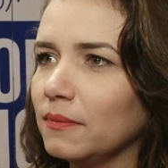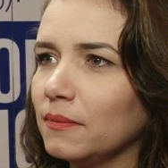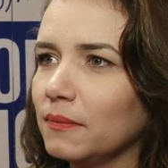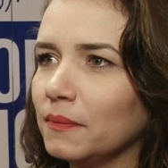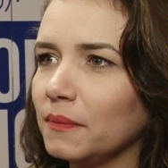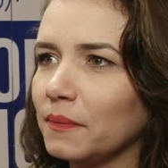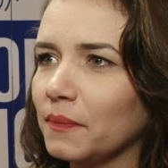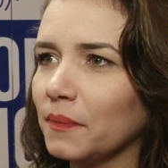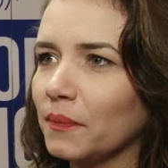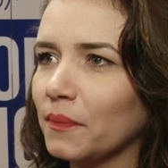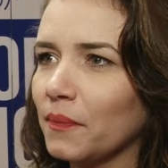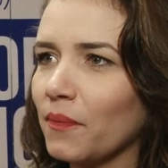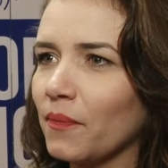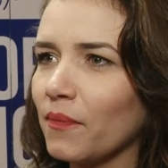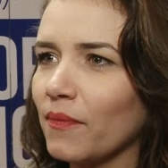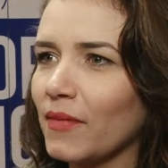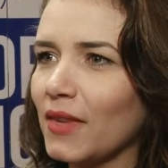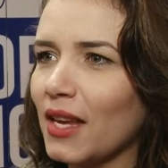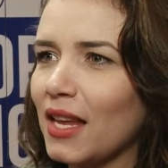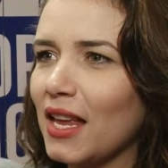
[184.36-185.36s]
Brasil?
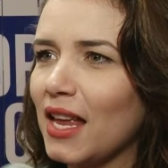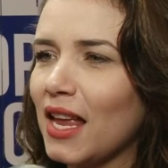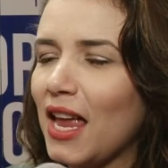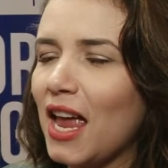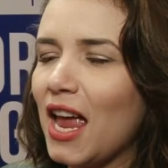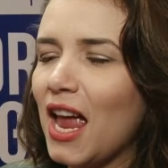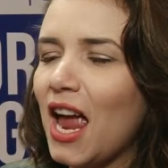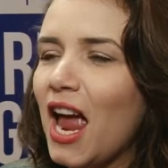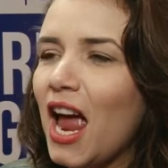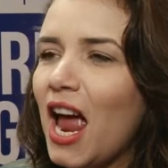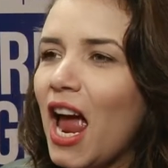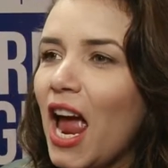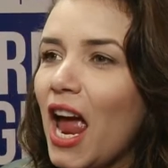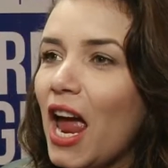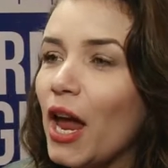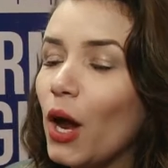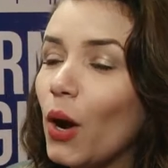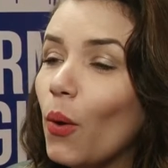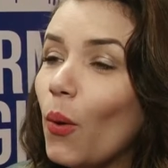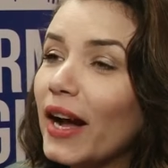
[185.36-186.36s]

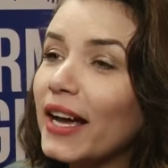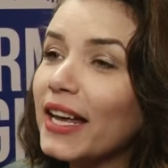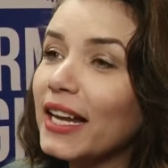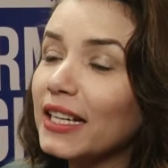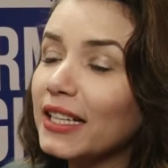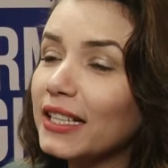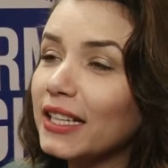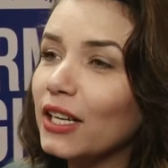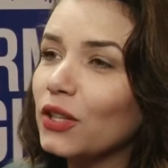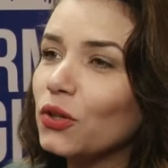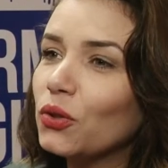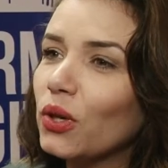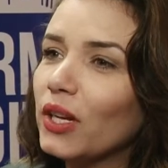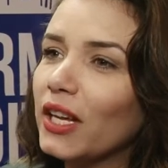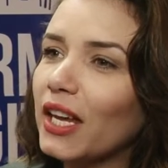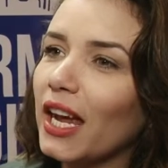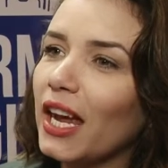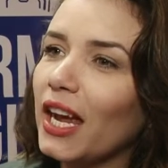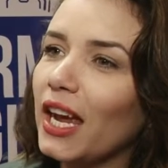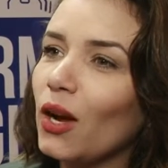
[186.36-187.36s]
Eu acredito
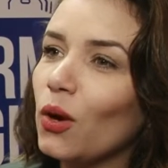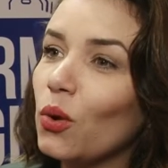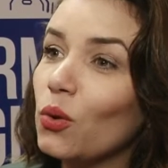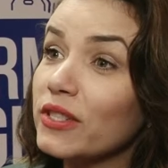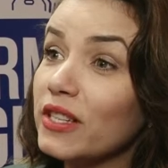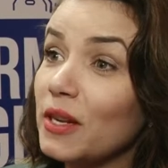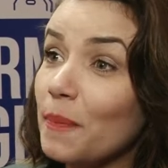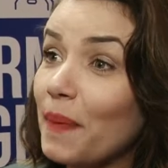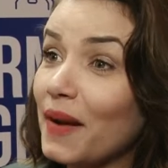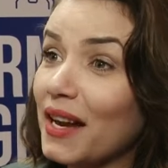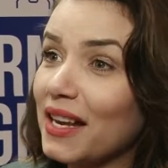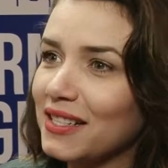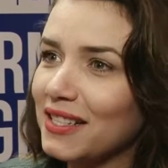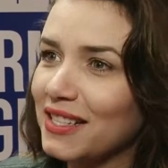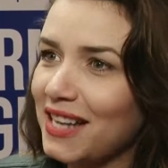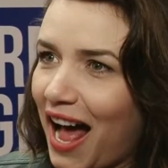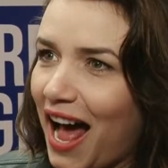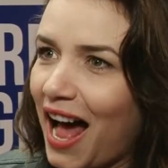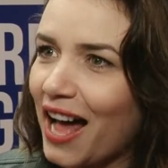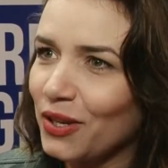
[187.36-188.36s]
que os
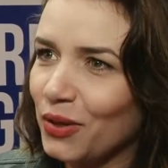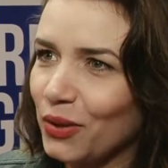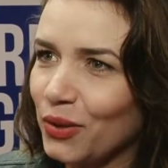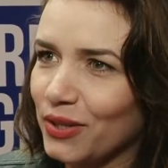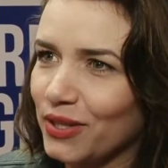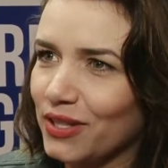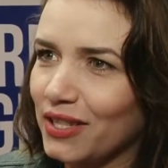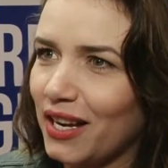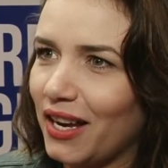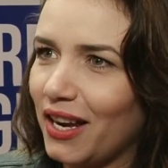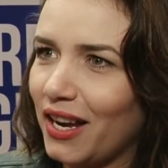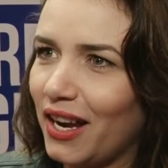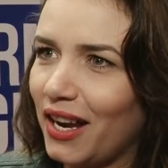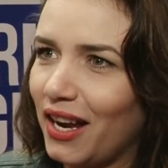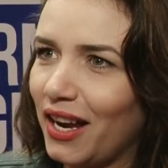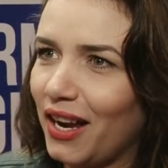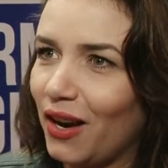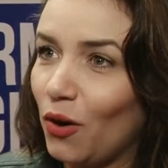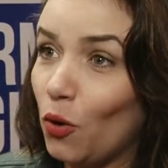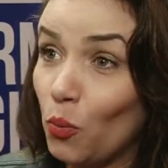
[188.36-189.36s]
empresários,
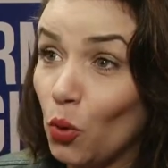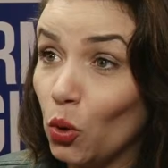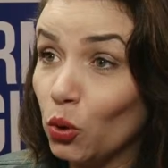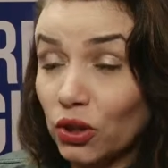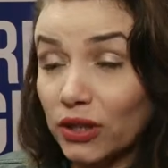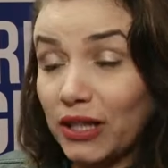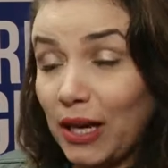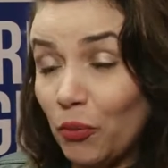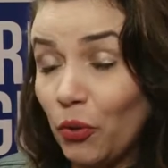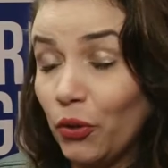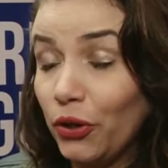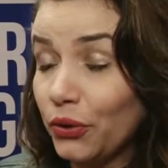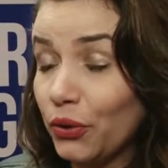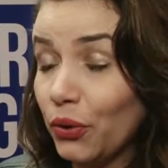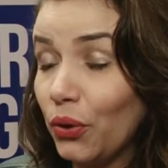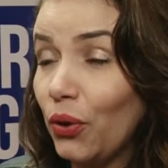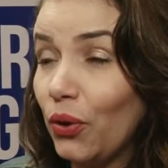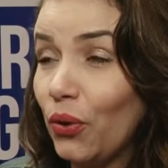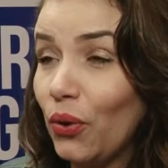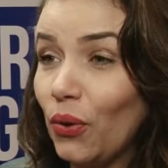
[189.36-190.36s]
é, o mundo está muito,
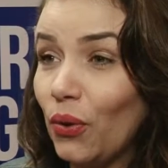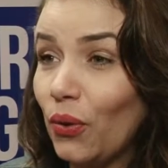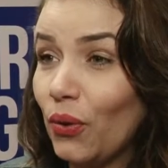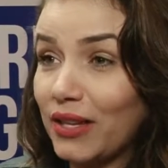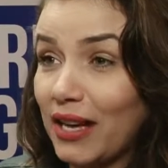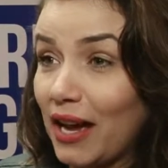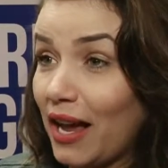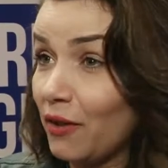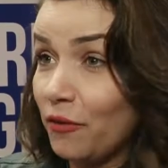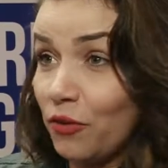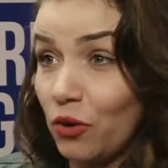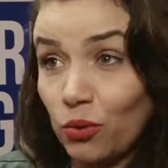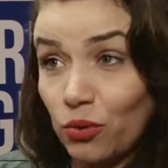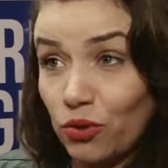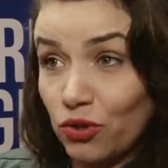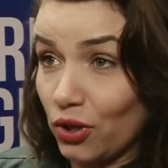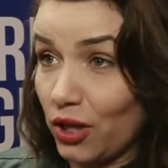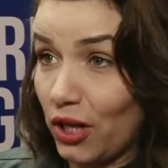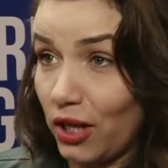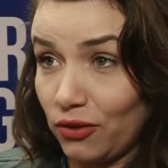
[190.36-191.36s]
está
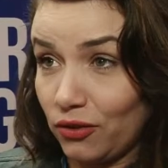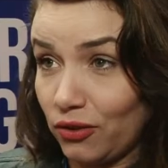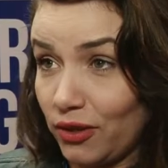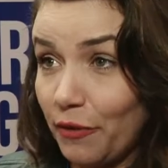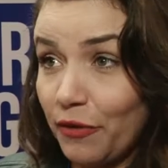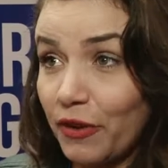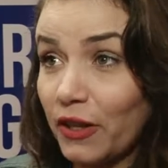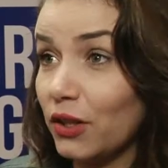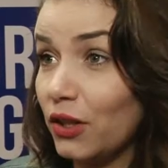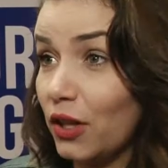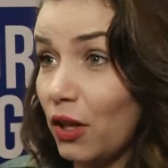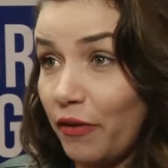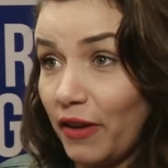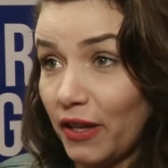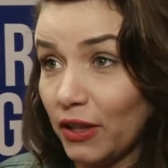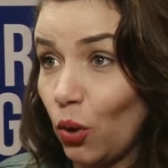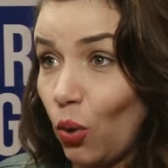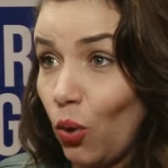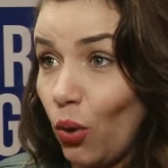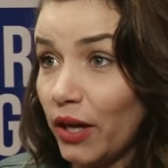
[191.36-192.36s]
revolucionando, está ficando
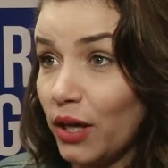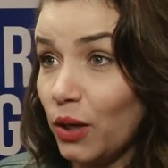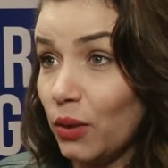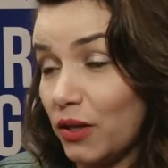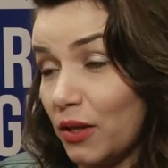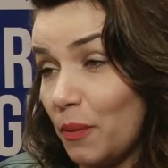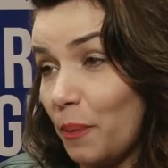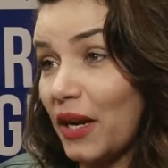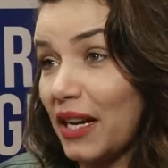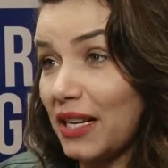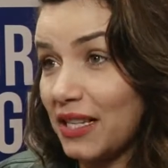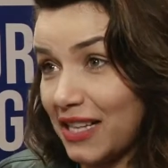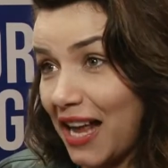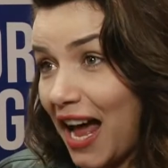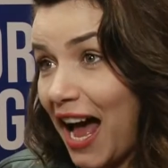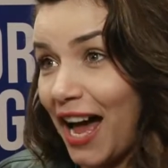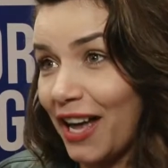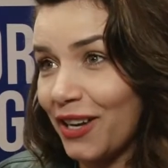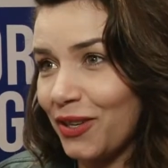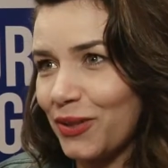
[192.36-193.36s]
inovador. E os
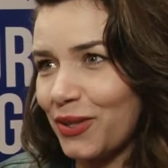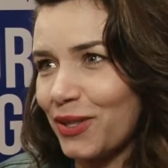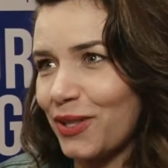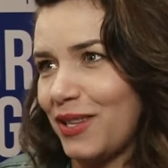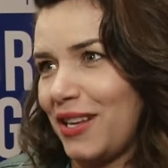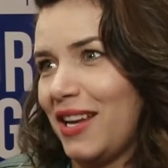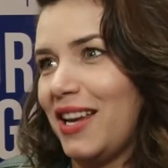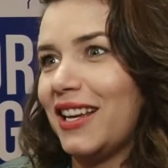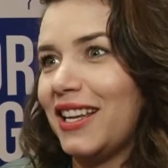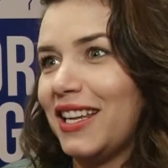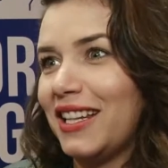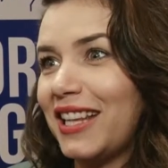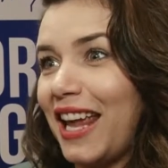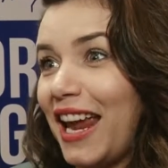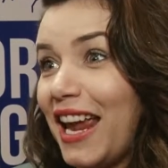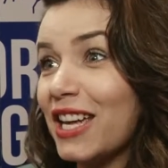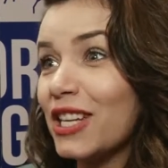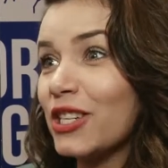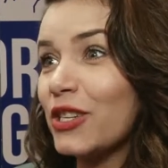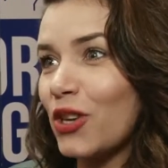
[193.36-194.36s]
empresários que
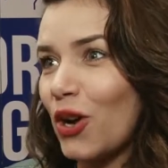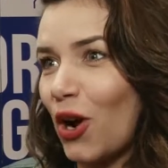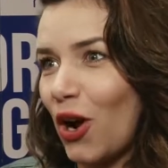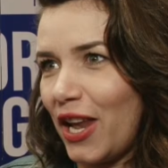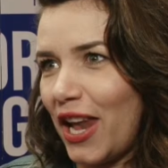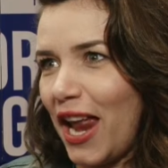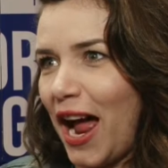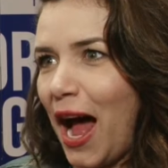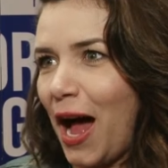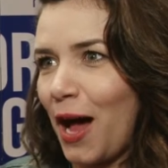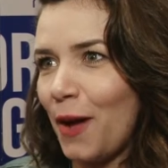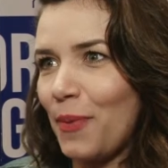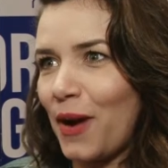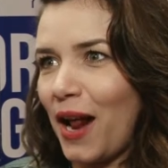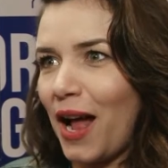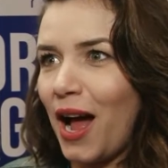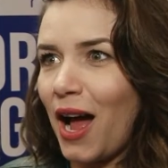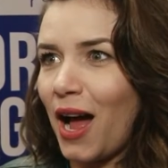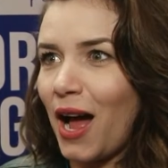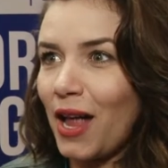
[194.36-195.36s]
têm esse olhar
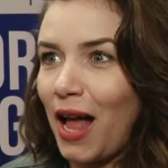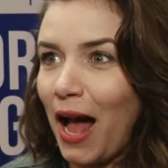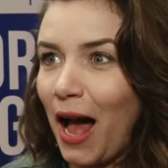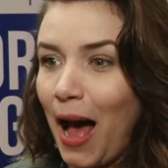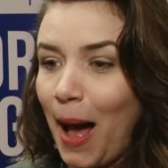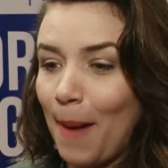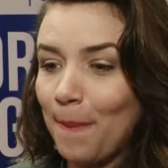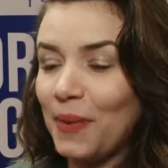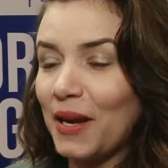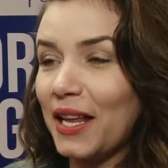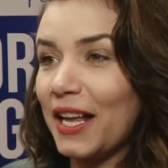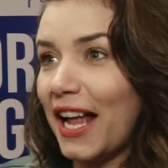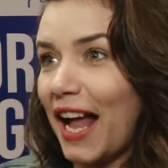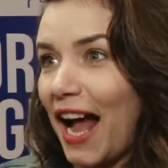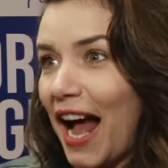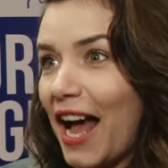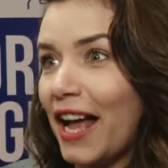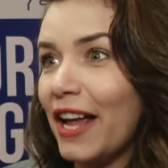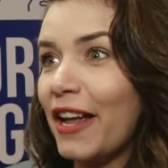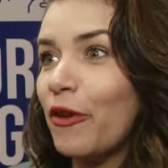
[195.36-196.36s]
para
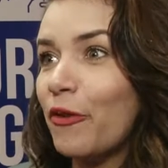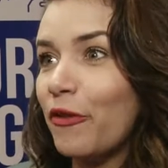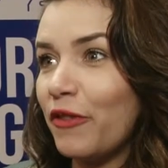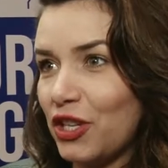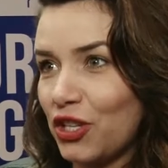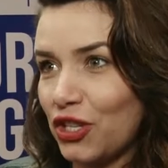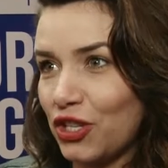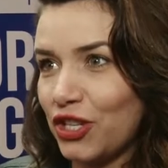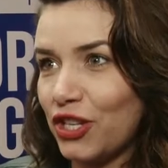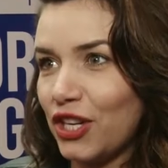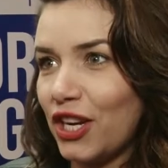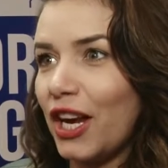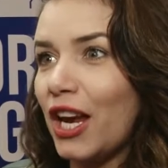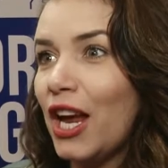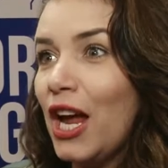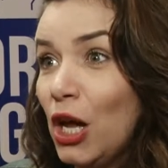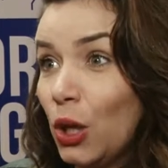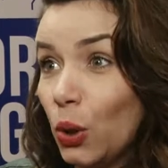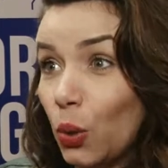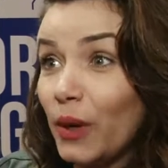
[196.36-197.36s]
aplicar e investir
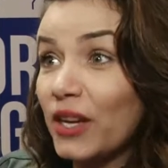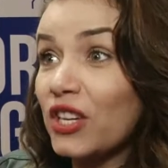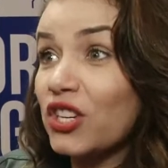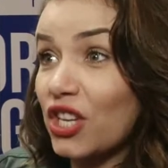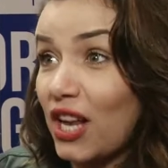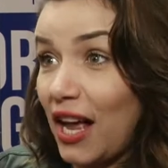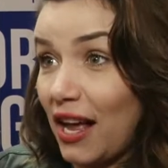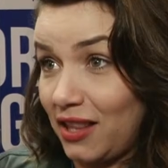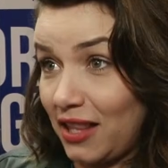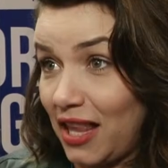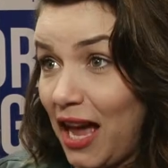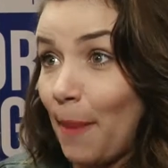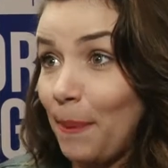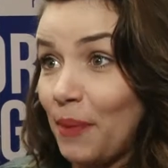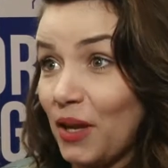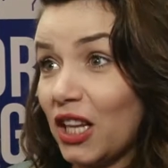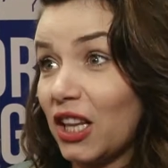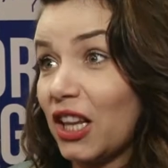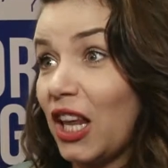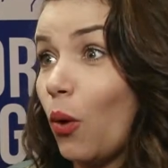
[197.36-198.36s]
numa
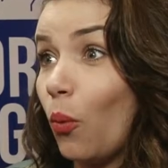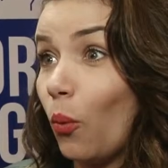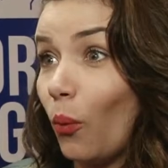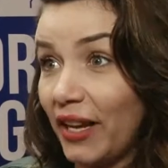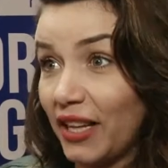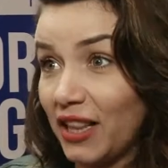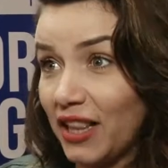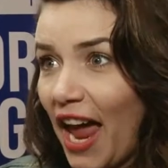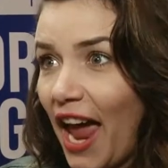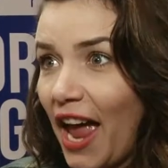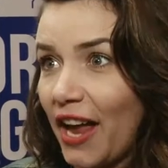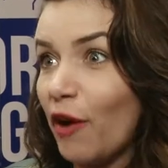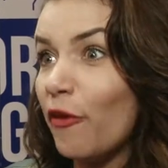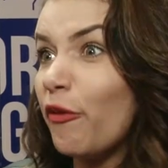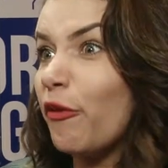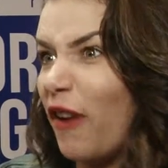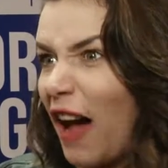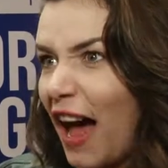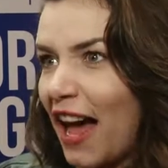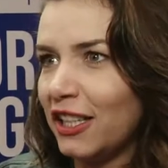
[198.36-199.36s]
startup que tem uma ideia
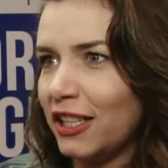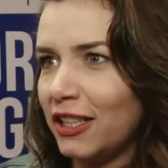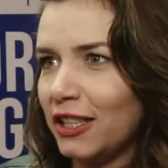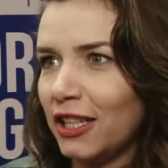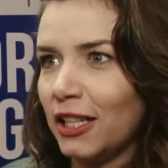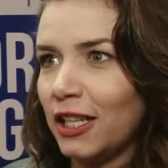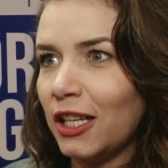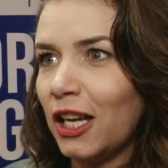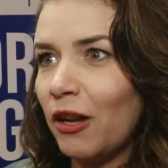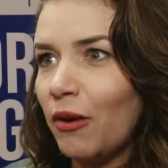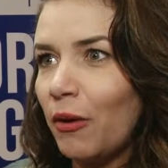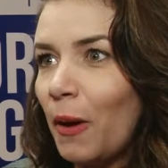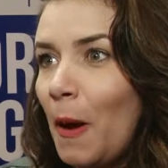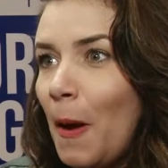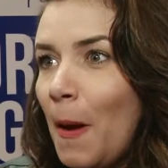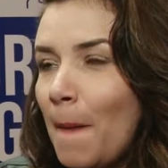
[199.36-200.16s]
válida, e que